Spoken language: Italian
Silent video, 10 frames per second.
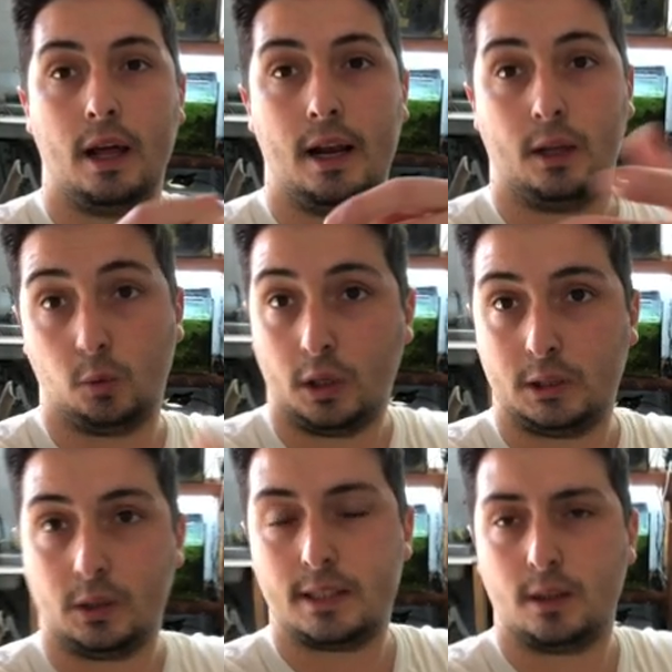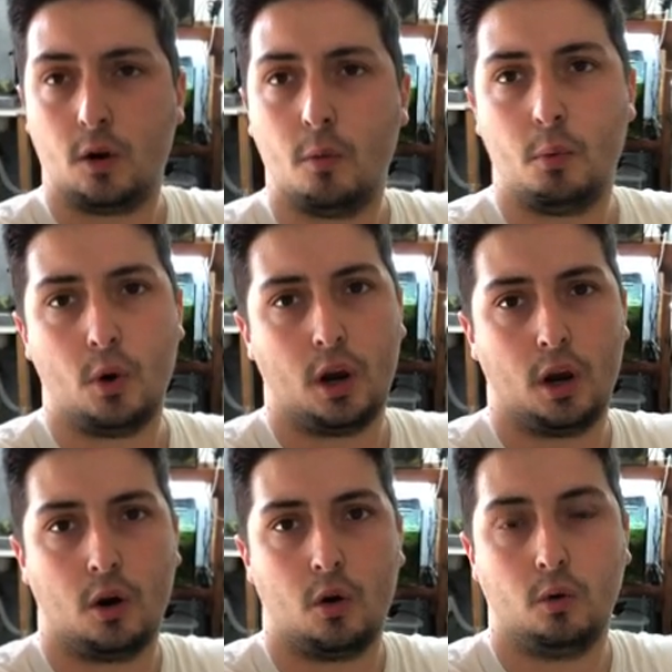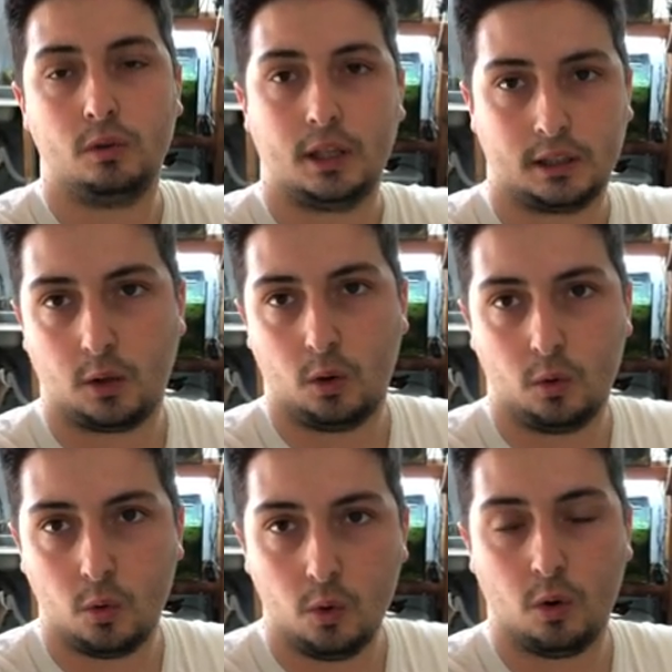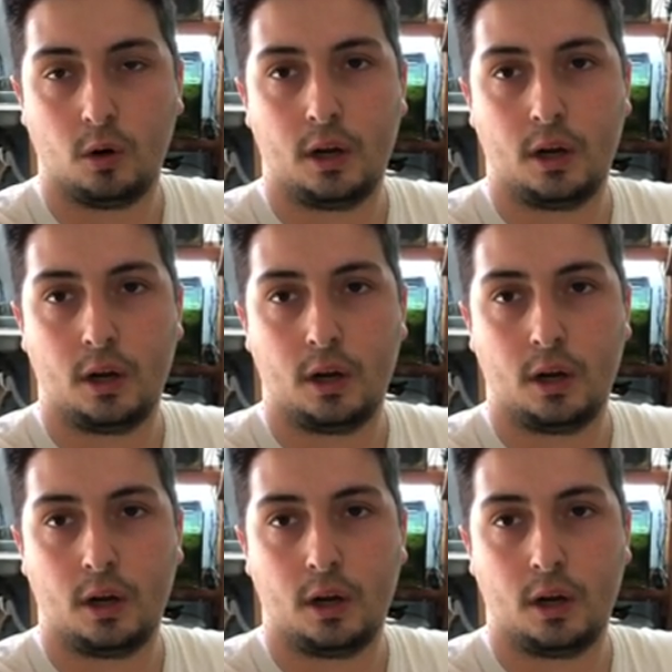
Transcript: la tua situazione oppure contatta qualcuno